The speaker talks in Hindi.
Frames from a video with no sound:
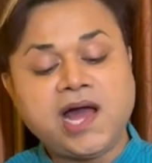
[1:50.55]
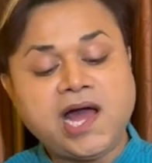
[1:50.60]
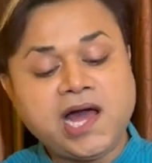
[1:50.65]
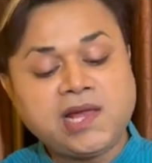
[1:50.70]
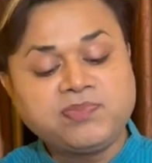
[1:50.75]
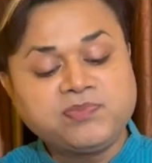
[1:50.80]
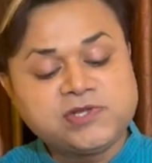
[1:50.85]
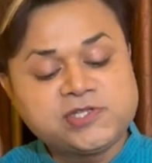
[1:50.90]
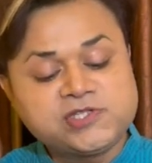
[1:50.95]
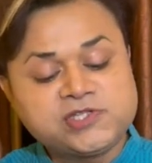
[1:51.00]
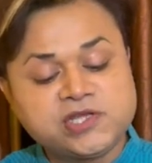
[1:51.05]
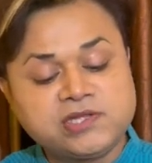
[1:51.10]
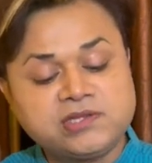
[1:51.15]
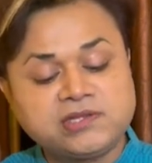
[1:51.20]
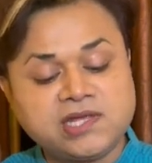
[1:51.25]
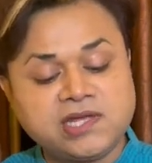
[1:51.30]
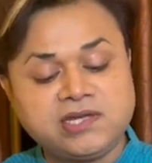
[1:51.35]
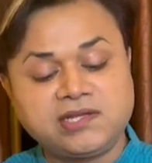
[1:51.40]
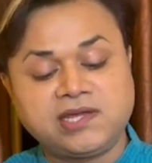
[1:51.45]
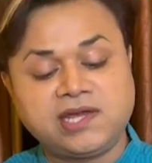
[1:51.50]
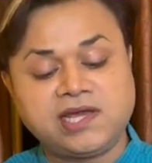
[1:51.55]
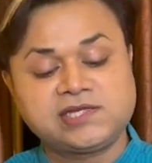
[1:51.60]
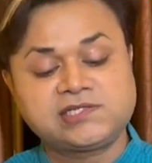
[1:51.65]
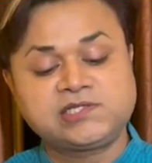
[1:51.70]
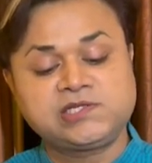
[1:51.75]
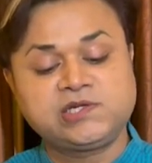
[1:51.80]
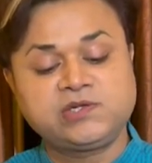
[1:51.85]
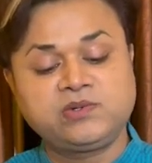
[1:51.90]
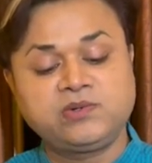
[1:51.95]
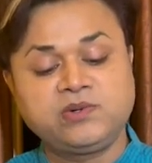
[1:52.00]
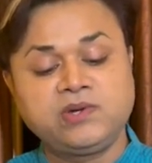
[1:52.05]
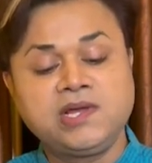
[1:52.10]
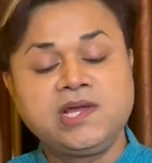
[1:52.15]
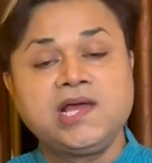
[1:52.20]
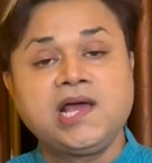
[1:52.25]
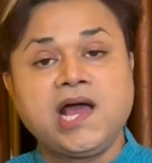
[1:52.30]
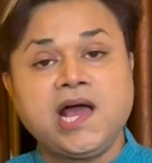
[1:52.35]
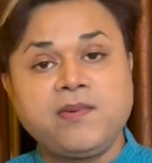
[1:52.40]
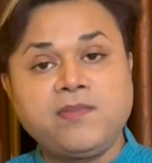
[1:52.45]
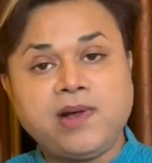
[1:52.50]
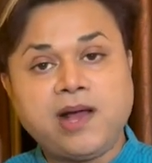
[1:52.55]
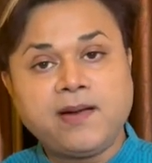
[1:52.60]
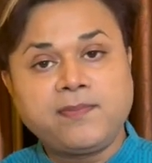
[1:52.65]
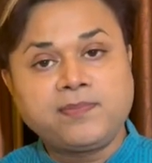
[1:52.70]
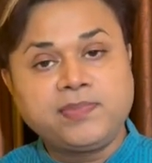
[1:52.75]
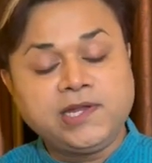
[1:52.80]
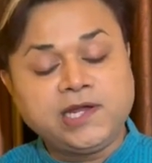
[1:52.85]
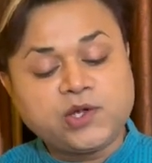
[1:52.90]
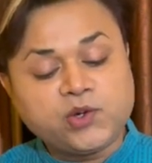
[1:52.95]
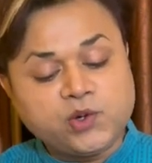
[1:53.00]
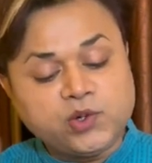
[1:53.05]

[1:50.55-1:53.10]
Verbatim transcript: आत्म चिंतन कैसे हो हम अपने